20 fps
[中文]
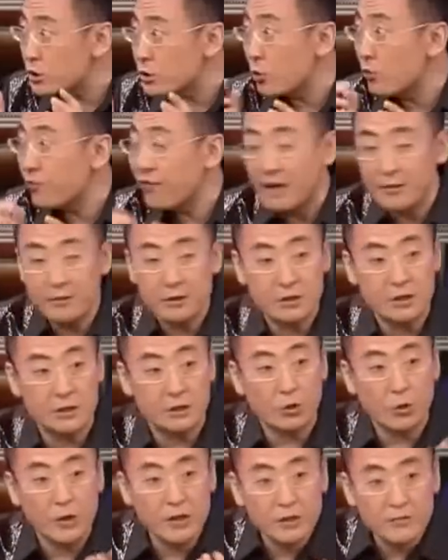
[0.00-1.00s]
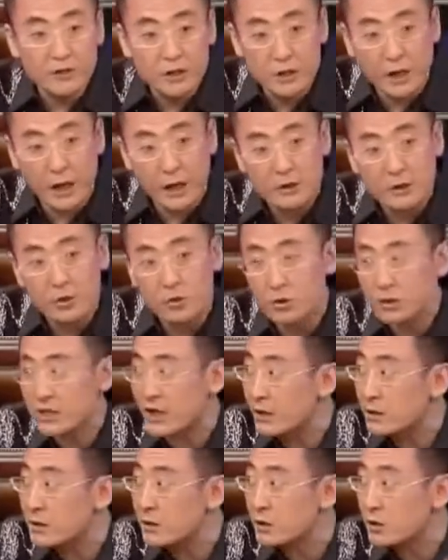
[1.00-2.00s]
去瘦贩子喜欢，因为产肉
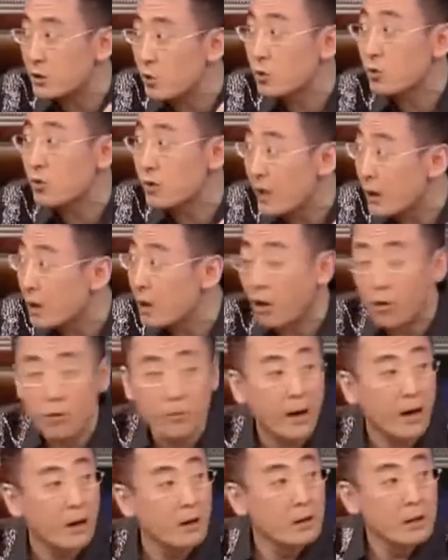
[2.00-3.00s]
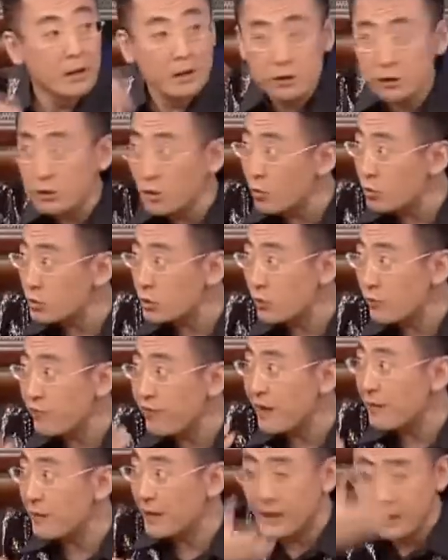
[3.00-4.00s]
产瘦肉量高嘛，肉肉
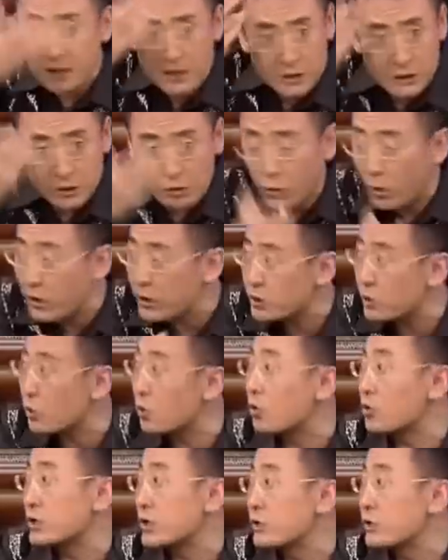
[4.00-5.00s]
贩子还喜欢收